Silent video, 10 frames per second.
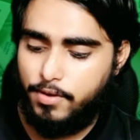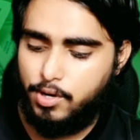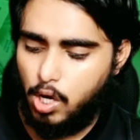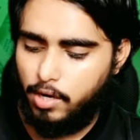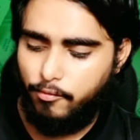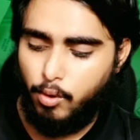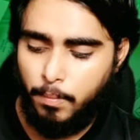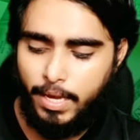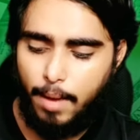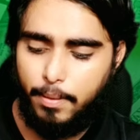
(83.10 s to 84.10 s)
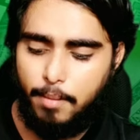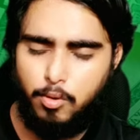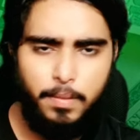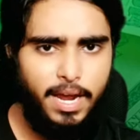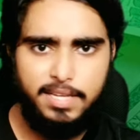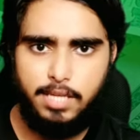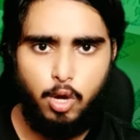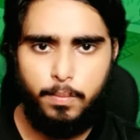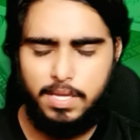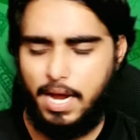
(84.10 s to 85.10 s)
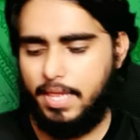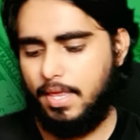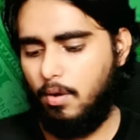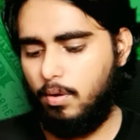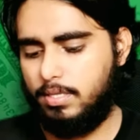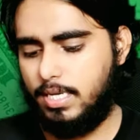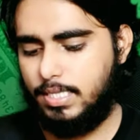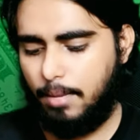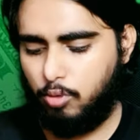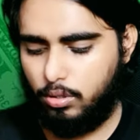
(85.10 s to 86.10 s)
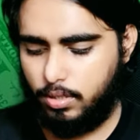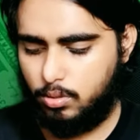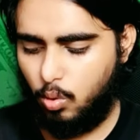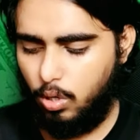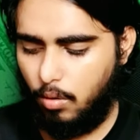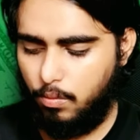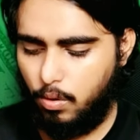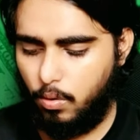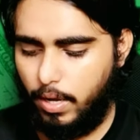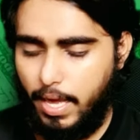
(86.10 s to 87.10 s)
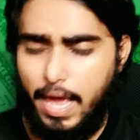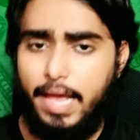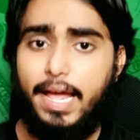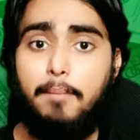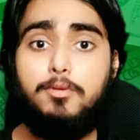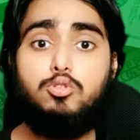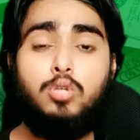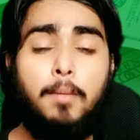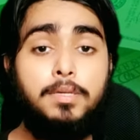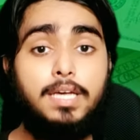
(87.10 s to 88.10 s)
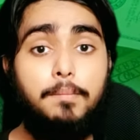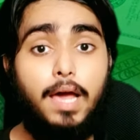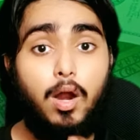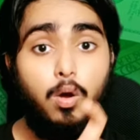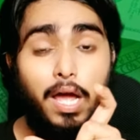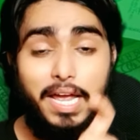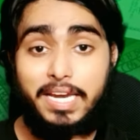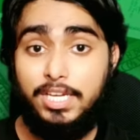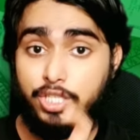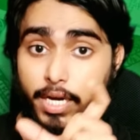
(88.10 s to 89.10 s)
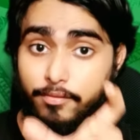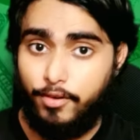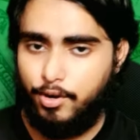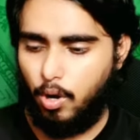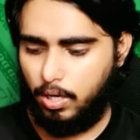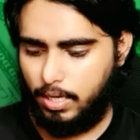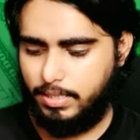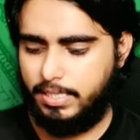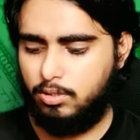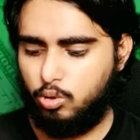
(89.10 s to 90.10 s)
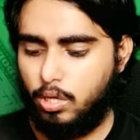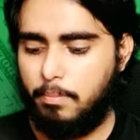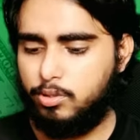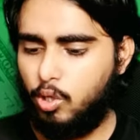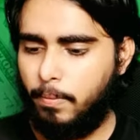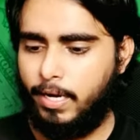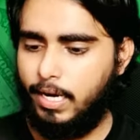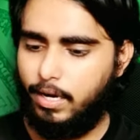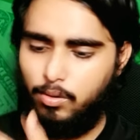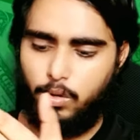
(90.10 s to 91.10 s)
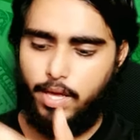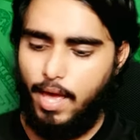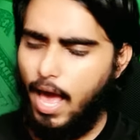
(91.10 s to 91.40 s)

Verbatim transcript: विड्रॉल रिव्यू में यहाँ पर आपको मेरे हज़ार रुपये दिखाई दे रहे होंगे जैसे आप थोड़ा सा स्क्रोल डाउन करोगे यहाँ पर दोस्तों आपके सामने आ रहा होगा इनिशिएट विड्रॉल का जैसे दोस्तों आप इसके ऊपर क्लिक कर दोगे